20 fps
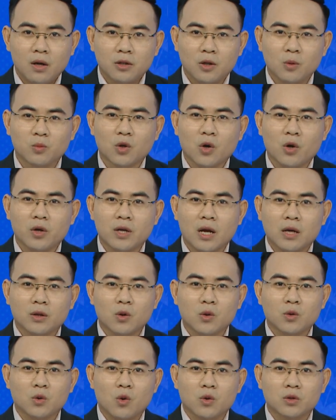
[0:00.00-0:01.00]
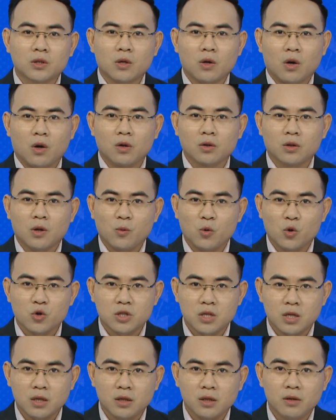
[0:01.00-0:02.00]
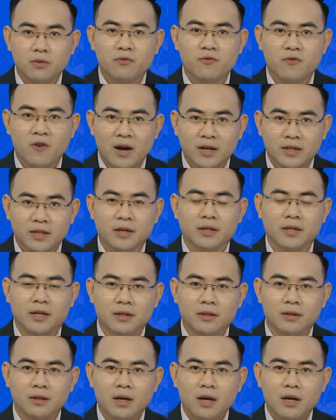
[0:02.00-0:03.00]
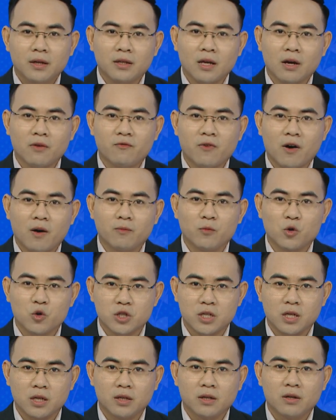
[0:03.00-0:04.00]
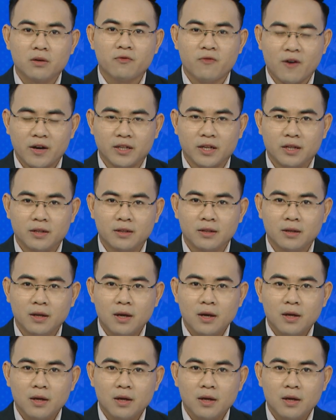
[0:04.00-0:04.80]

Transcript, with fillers: Chúng tôi đã có cuộc trao đổi cùng luật sư Phan Văn Dĩnh, văn phòng luật sư Phan Dĩnh,